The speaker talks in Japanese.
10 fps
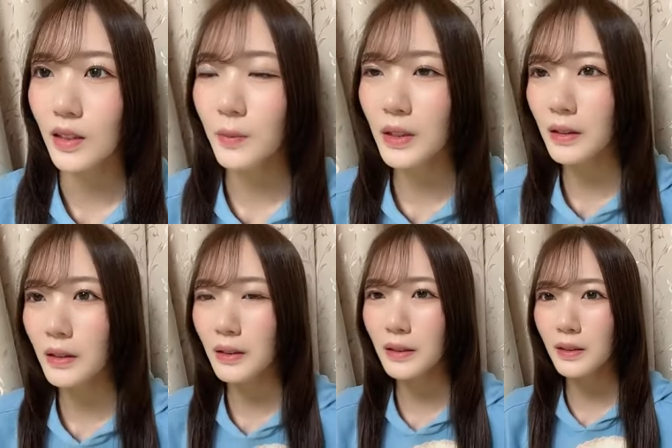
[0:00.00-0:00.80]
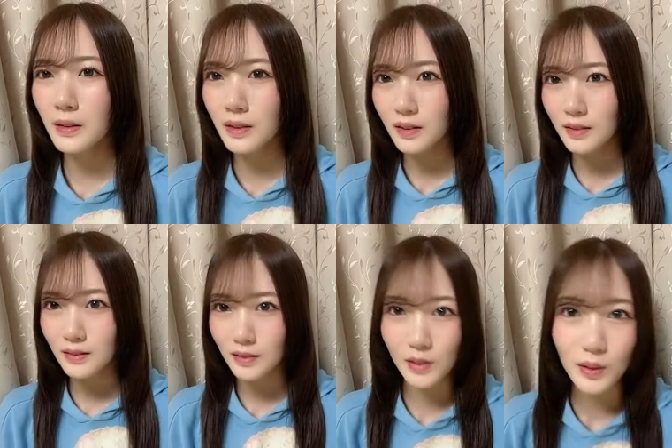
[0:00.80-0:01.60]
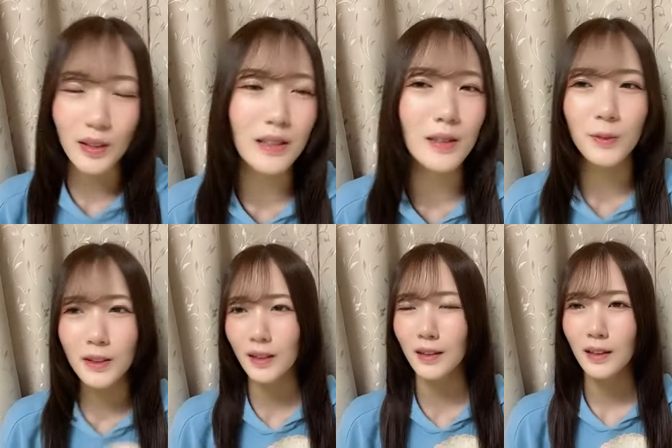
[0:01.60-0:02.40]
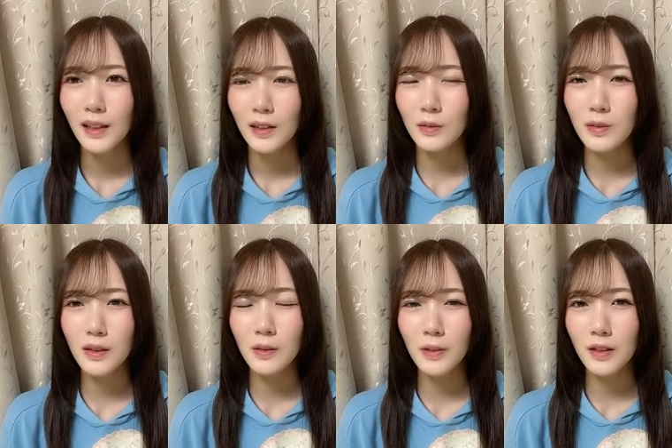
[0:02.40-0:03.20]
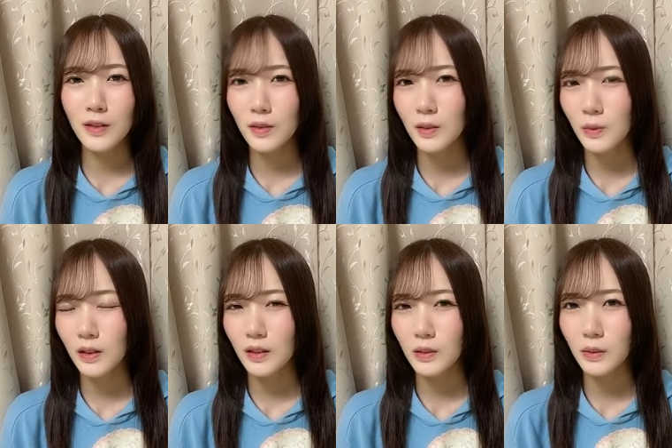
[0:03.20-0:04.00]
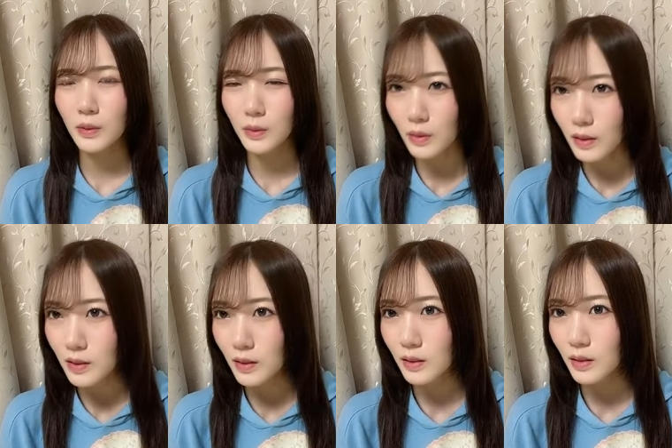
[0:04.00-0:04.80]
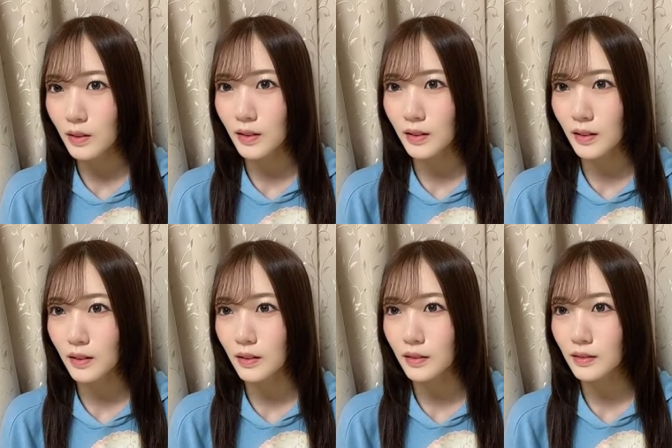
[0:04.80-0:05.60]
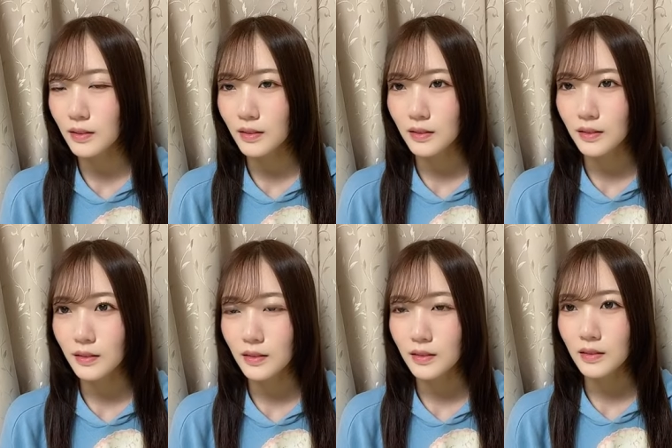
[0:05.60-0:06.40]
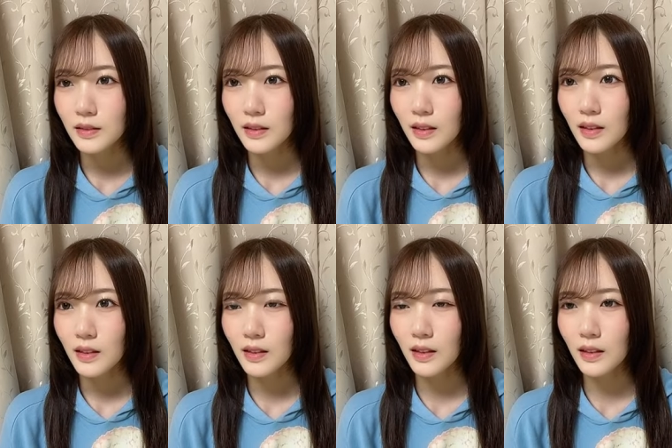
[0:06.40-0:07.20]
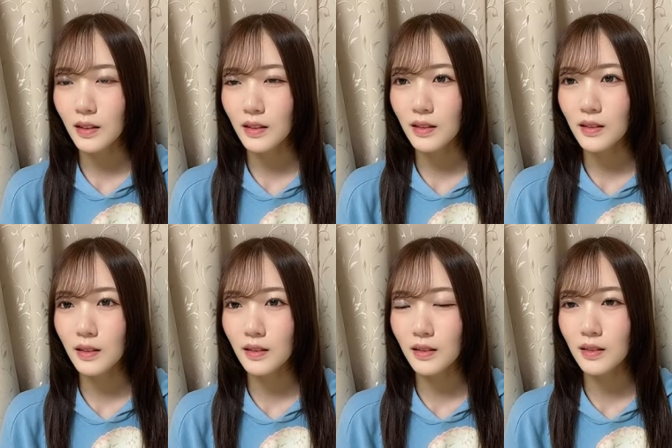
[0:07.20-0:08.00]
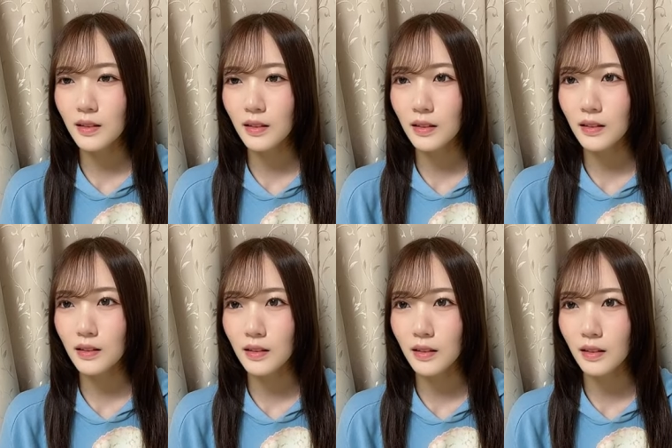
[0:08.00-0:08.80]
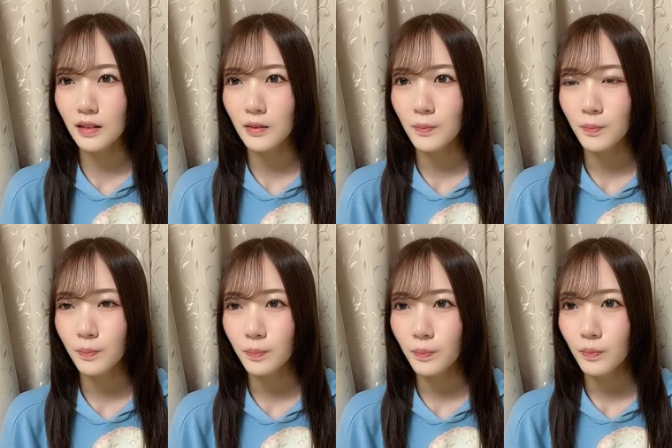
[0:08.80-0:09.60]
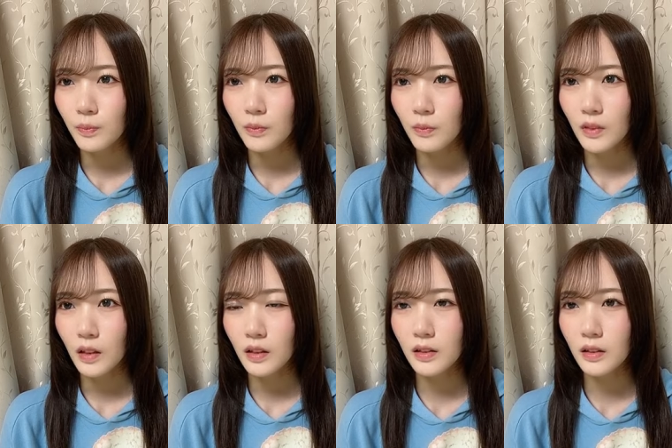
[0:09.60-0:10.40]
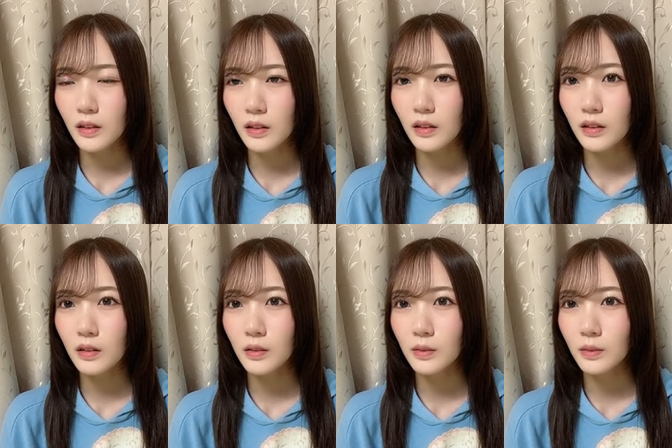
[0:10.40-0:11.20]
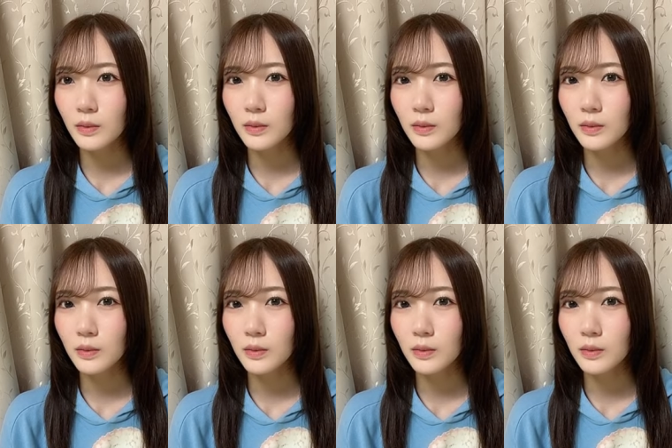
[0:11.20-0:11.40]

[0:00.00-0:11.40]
今からランニングするちょっとアンジもな大阪マラソンに向けてそろそろ走らんとあかんねんな最近全然走れてなかって走りに行かんと